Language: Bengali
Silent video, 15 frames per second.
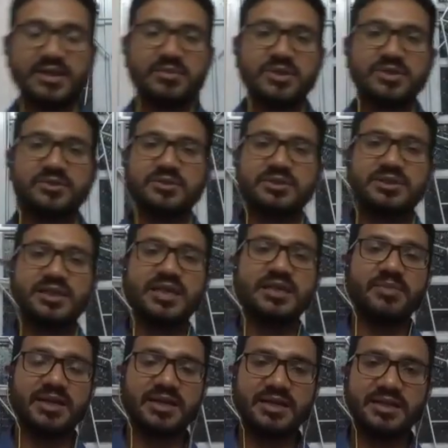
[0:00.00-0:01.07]
শুধু ছেলে
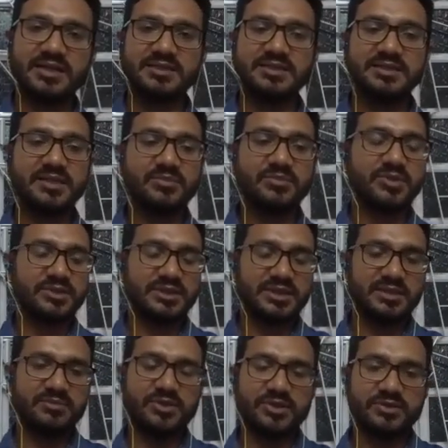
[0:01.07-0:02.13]
মারা গেলেই যে নির্বংশ সেটা হ্যাঁ।
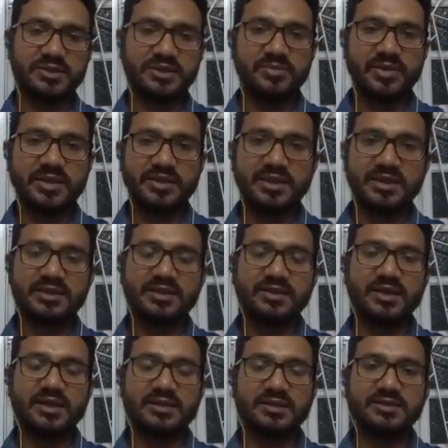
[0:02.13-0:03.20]
মনে করতে পারি না
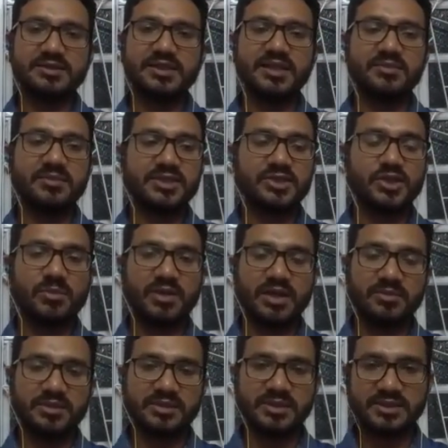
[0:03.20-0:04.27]
কারণ ছেলে মেয়ে সমান
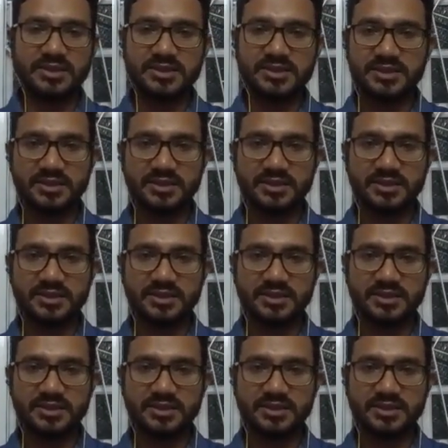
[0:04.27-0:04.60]
আমাদের দৃষ্টিতে